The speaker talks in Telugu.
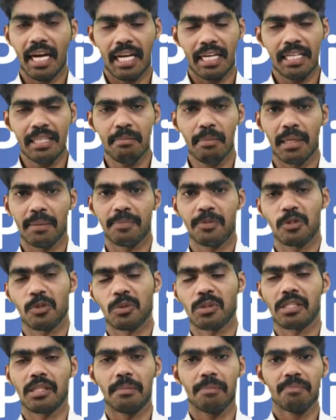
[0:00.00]
అనేది మనం
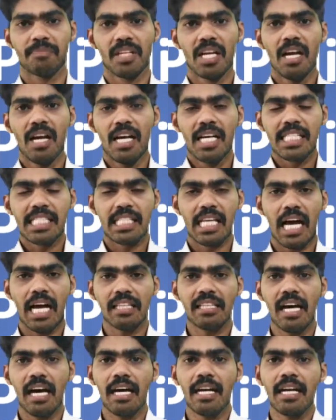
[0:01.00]
చూస్తాం
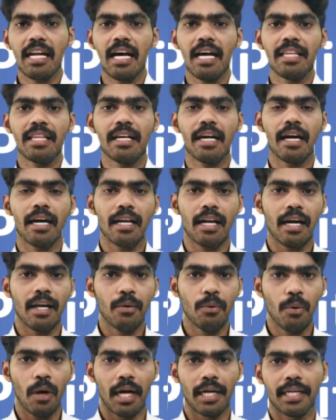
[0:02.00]
సాధారణ
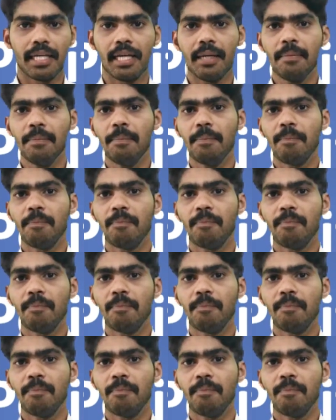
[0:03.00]
అధికారాలు అంటే